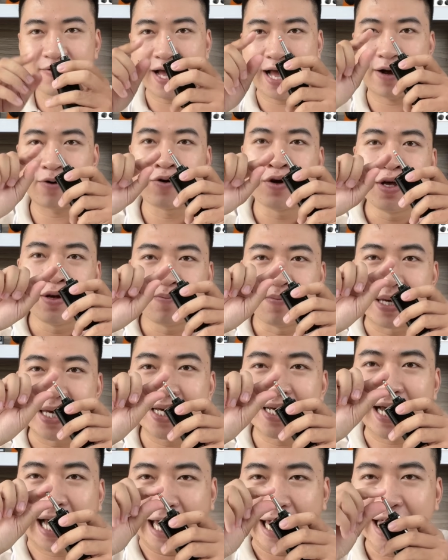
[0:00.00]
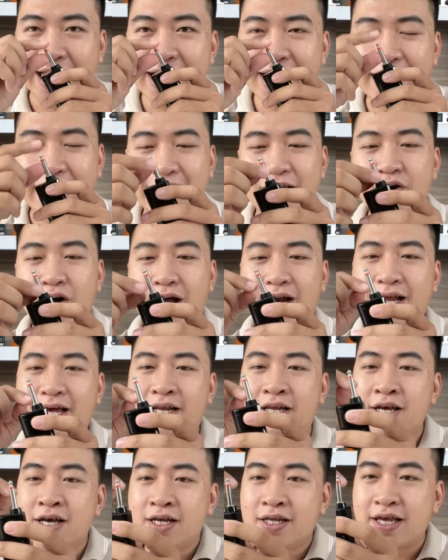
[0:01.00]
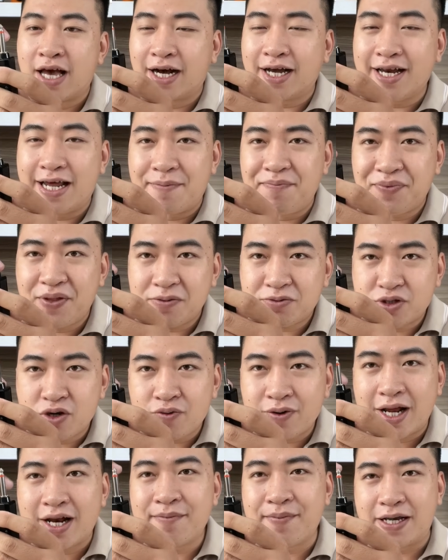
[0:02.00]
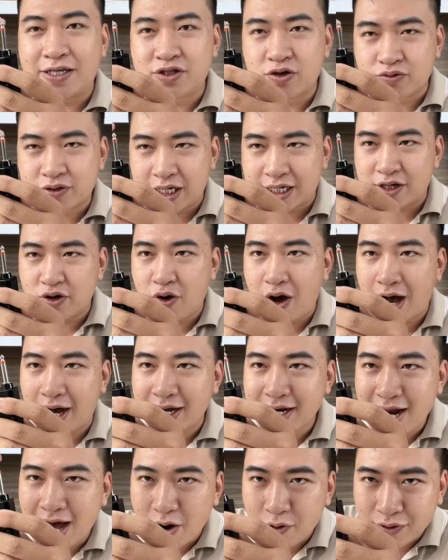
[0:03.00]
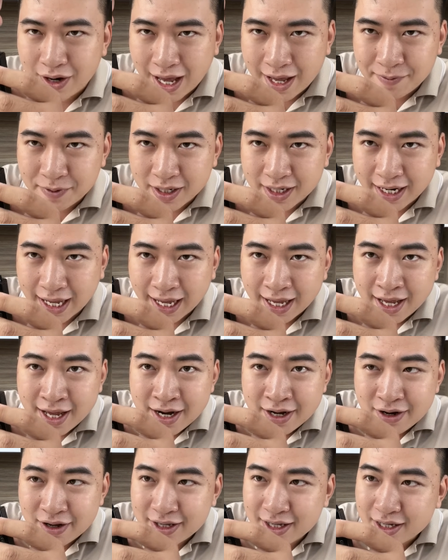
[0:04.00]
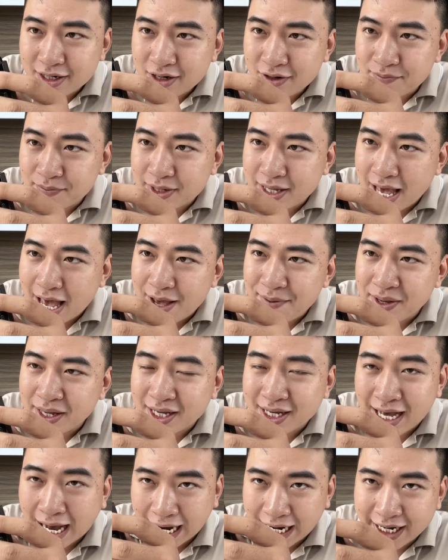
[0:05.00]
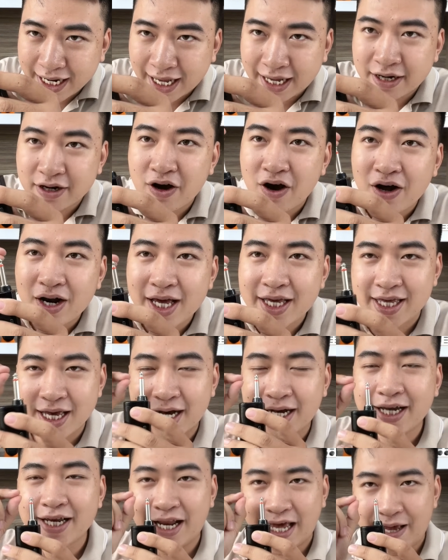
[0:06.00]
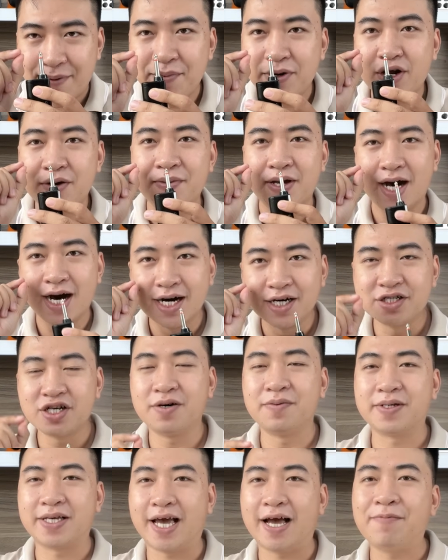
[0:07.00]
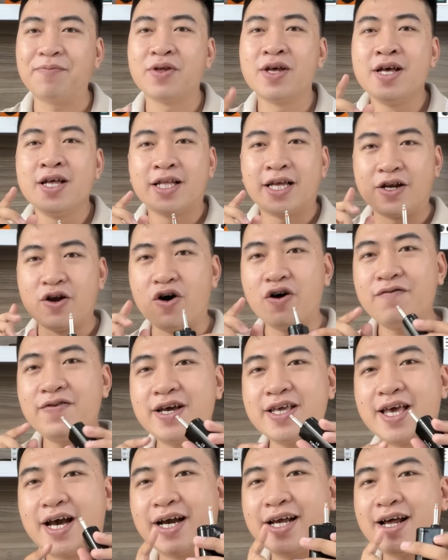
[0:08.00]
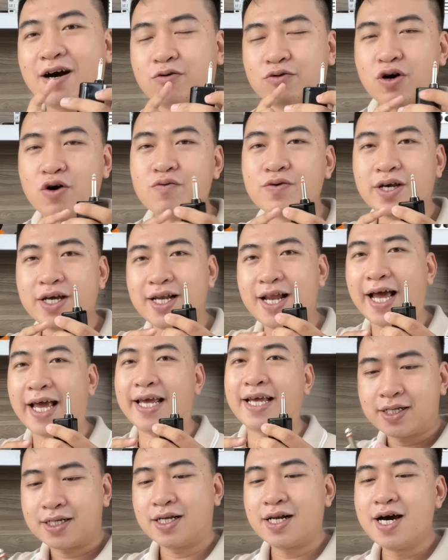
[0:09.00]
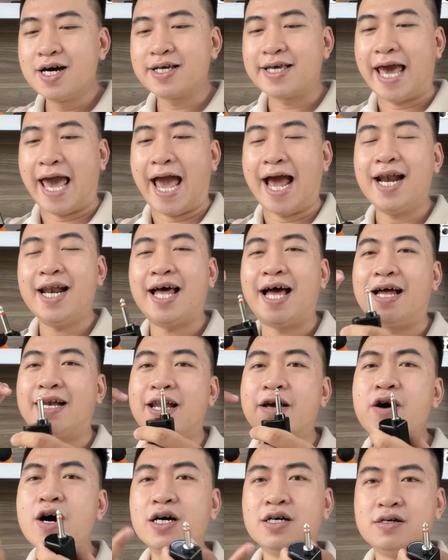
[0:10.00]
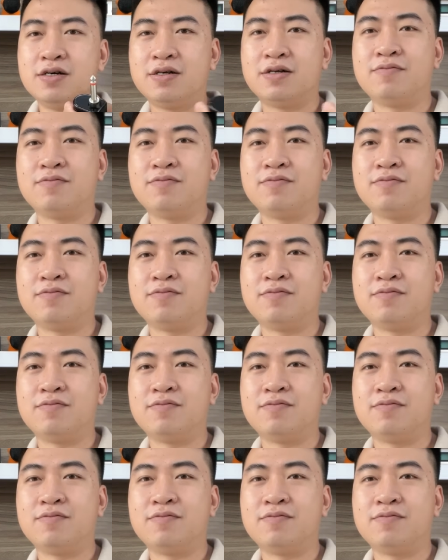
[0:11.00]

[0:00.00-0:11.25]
vào bị gãy cái này, hoặc là những cái điểm tiếp xúc ở đây nó bị sụt xịt, hoặc cái đầu này mọi người nè, nó nó dễ bị gãy nè. Đó là những cái điểm mà nó bị hư thôi nhá. Thì đối với những cái đầu thu như thế này, đơn giản là nếu hư